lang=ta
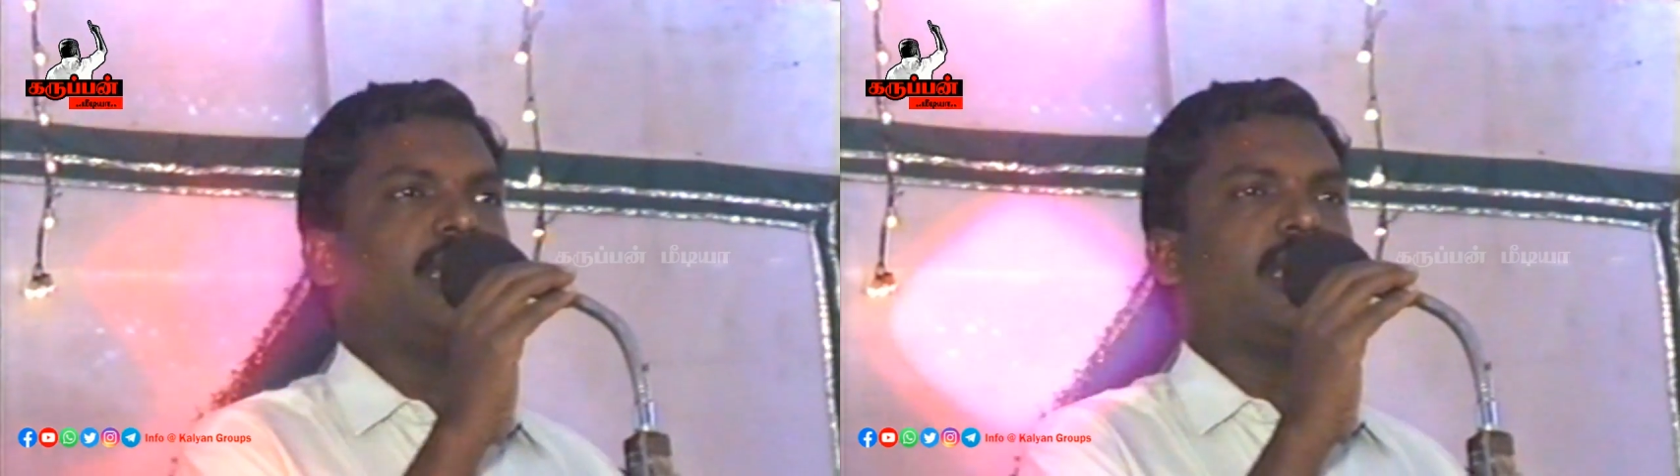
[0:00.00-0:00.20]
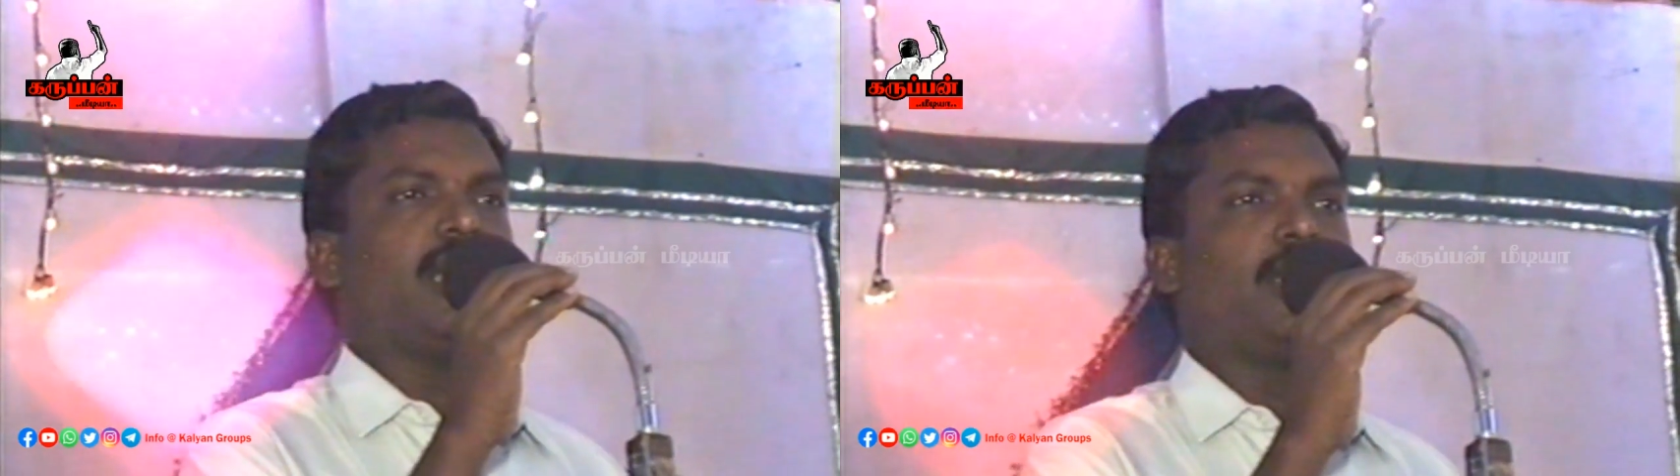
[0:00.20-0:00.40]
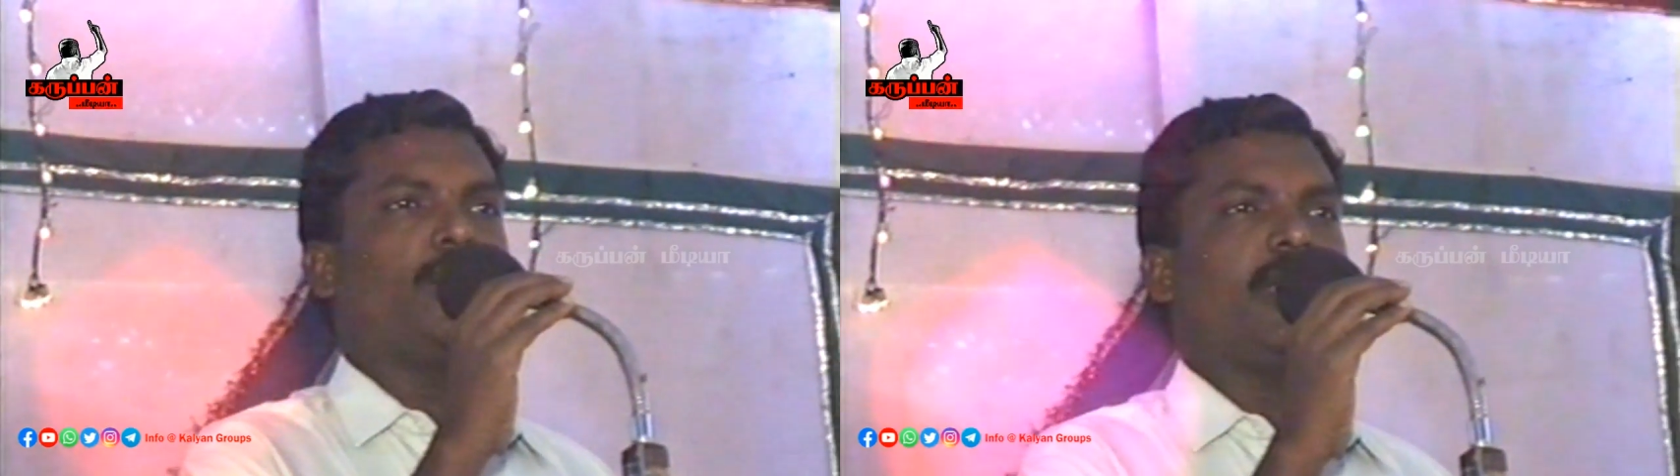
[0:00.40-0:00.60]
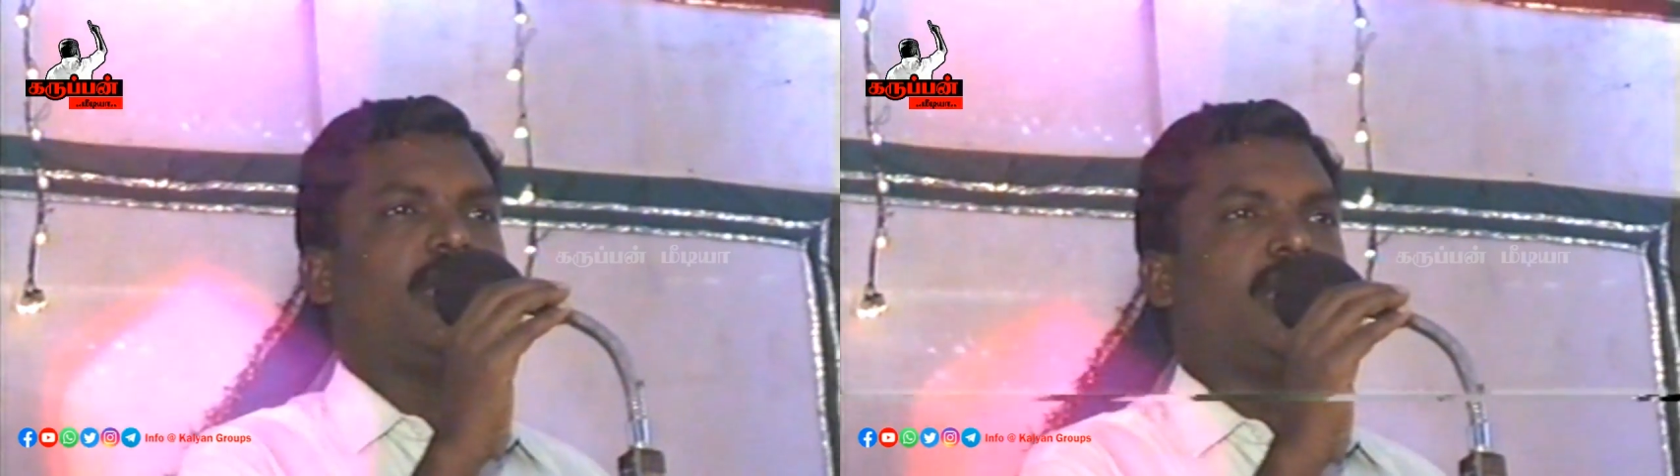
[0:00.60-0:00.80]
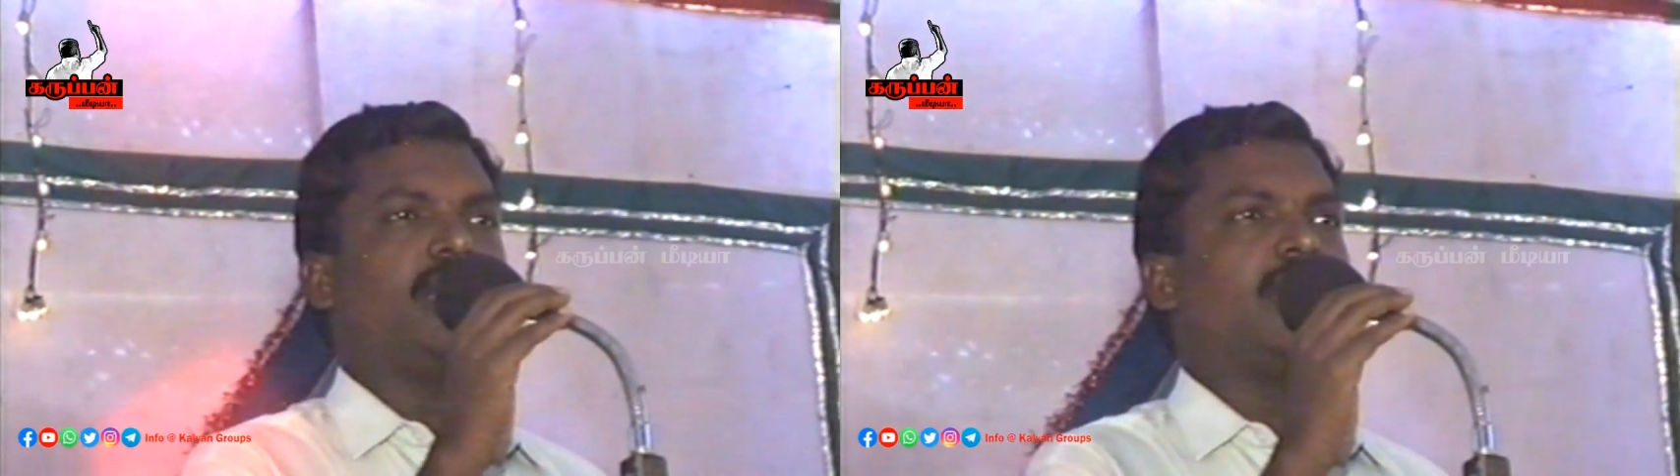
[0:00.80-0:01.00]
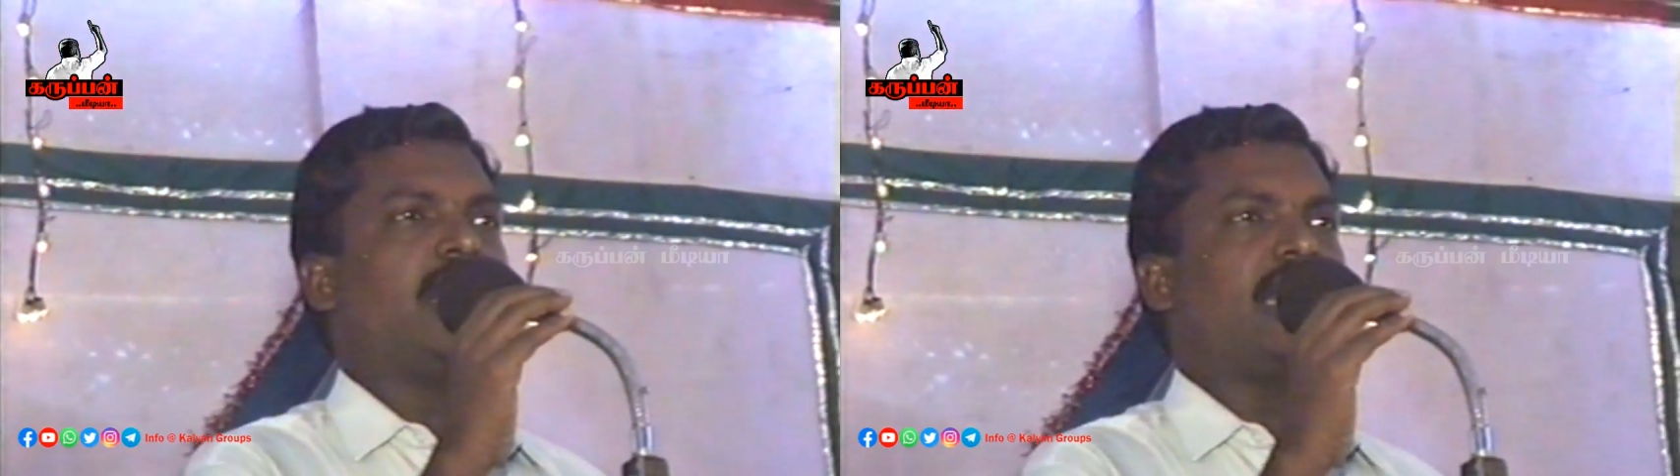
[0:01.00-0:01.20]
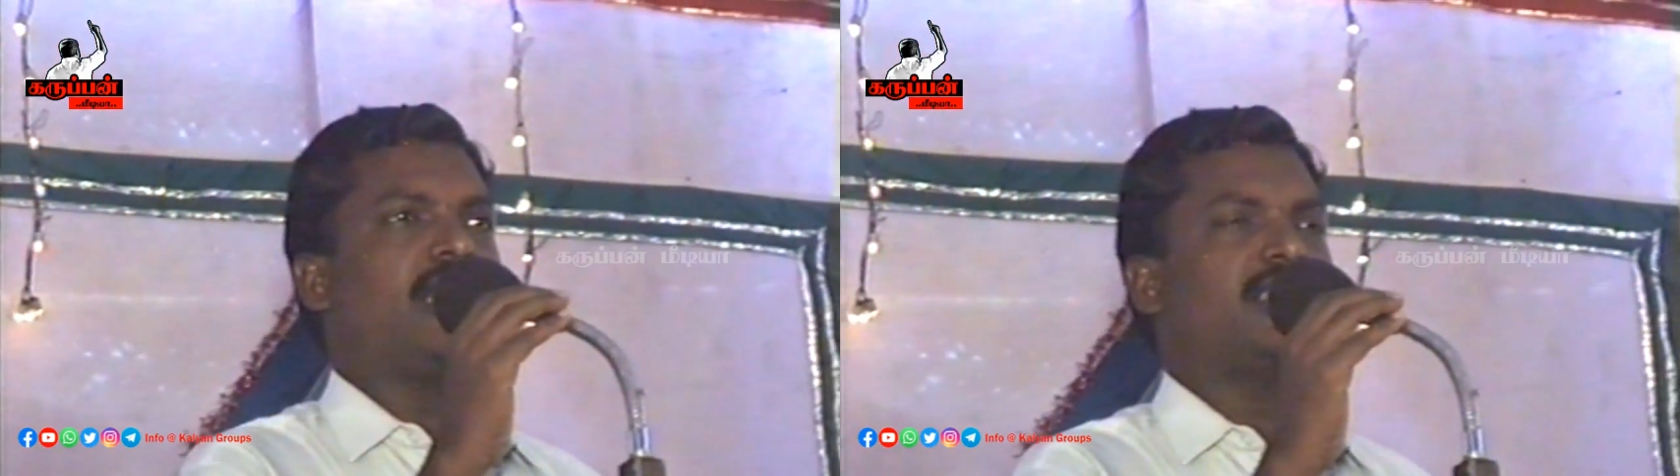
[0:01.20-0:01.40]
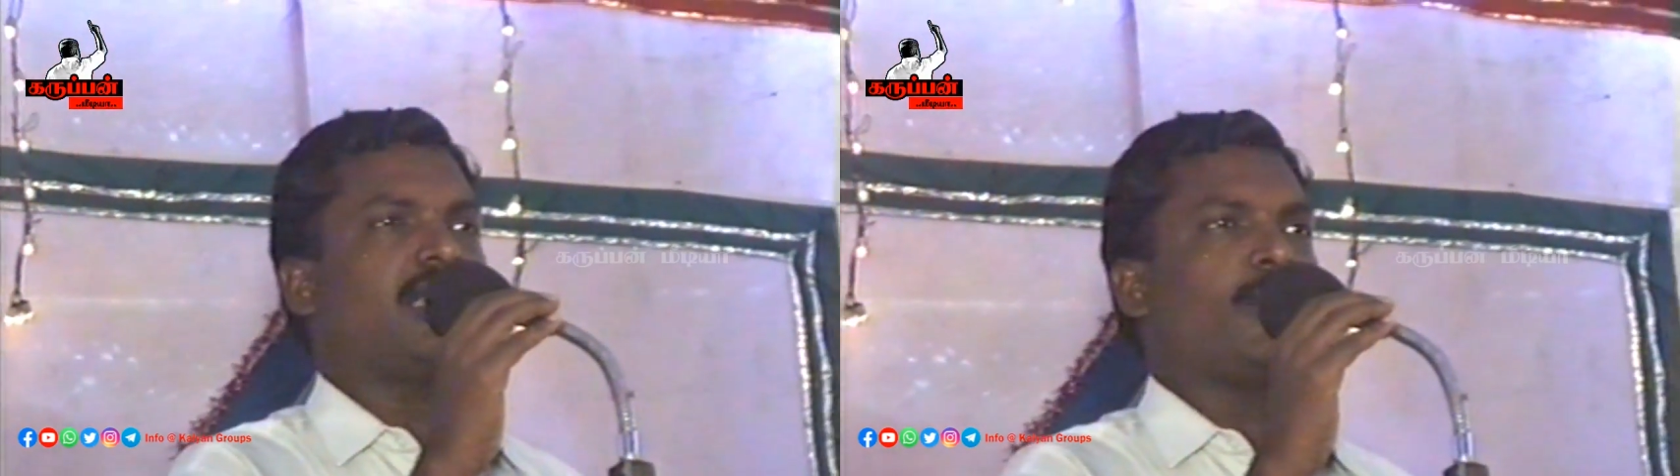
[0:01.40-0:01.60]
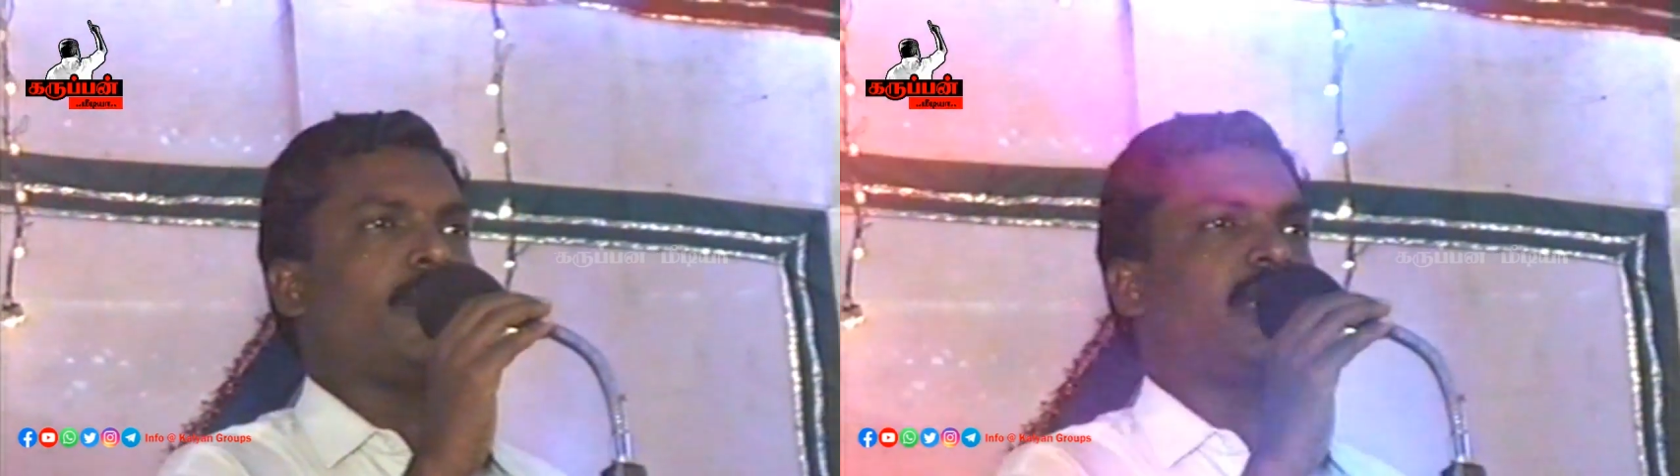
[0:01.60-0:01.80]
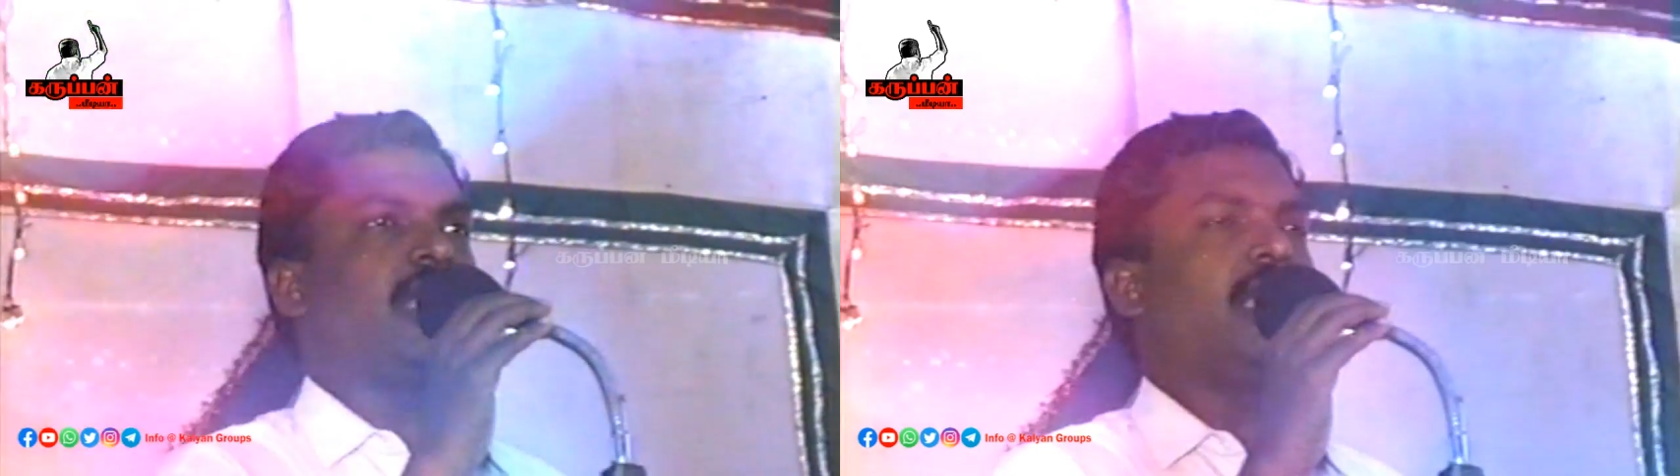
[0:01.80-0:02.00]
அருமை அண்ணன் அழகர்சாமி
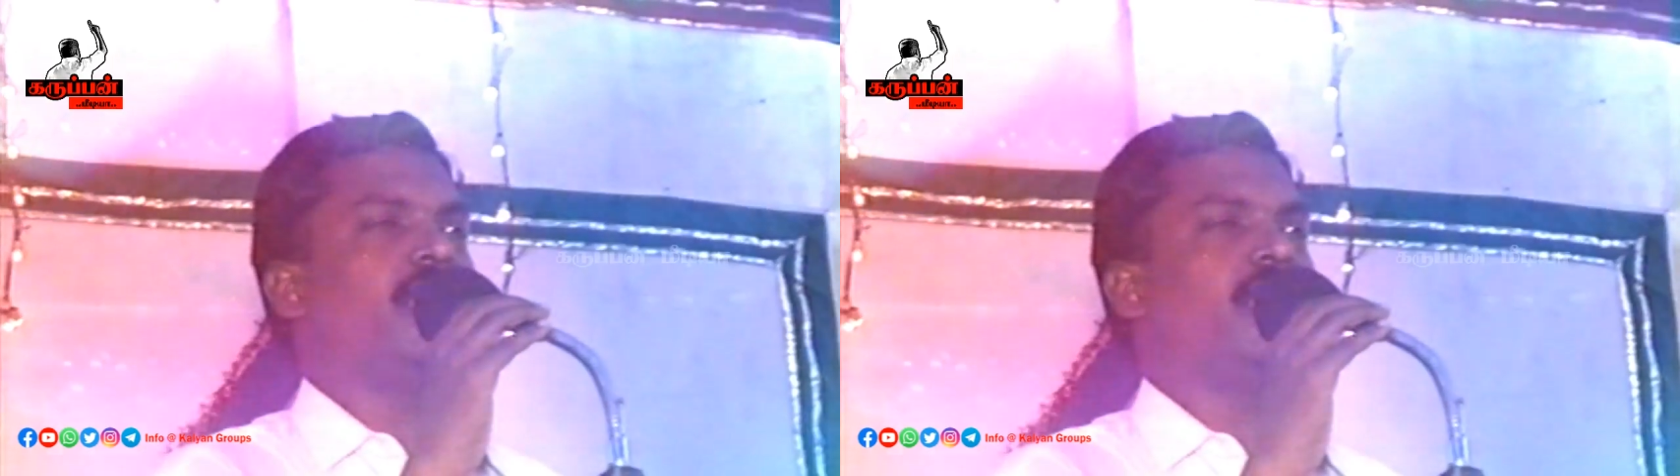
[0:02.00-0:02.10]
அவர்களே